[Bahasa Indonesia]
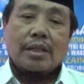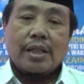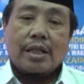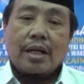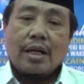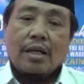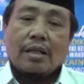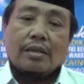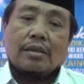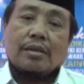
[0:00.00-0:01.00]

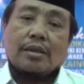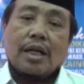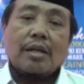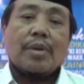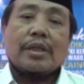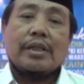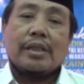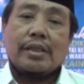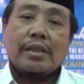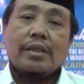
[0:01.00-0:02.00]
Tiga kalimat
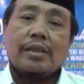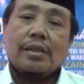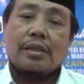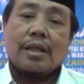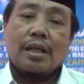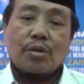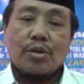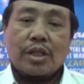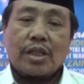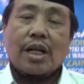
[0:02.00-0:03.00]
ini
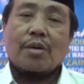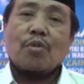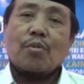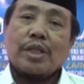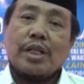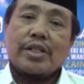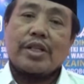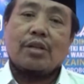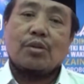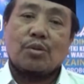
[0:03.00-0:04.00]
harus kita ramu menjadi
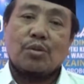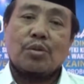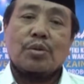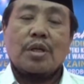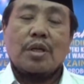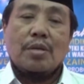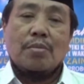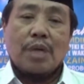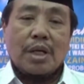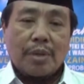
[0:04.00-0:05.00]
satu
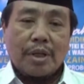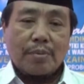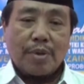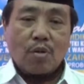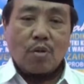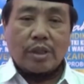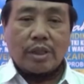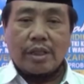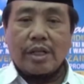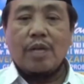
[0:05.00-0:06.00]
bagaimana
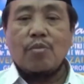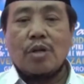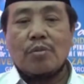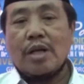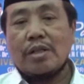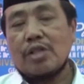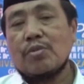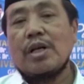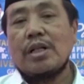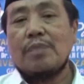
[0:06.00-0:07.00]
penguatan keilmuan
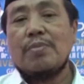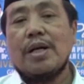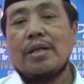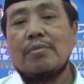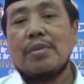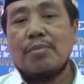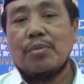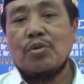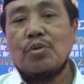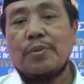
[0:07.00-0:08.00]
mahasiswa ke depan
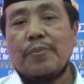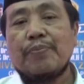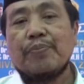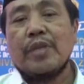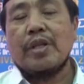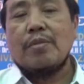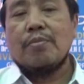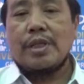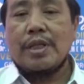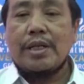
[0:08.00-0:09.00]
mampu
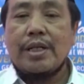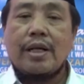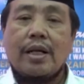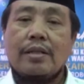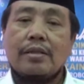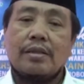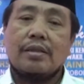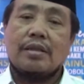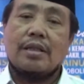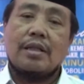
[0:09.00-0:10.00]
menjadikan
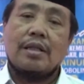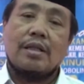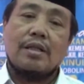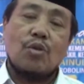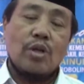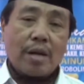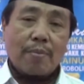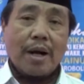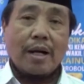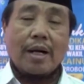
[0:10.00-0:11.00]
uh, kuliah
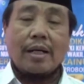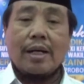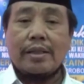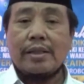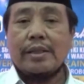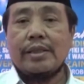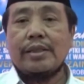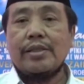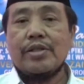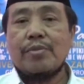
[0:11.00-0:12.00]
pakar hari
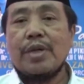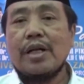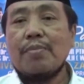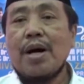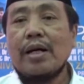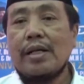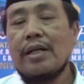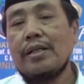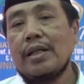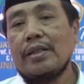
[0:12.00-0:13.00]
ini sebagai
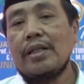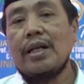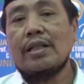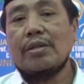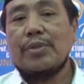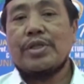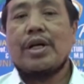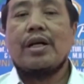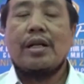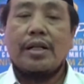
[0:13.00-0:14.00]
bagian yang tidak
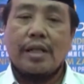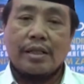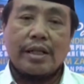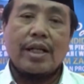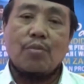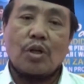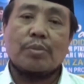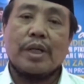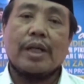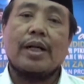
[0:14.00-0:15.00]
terpisahkan dengan keilmuan
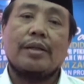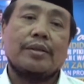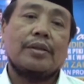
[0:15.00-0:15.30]
mereka.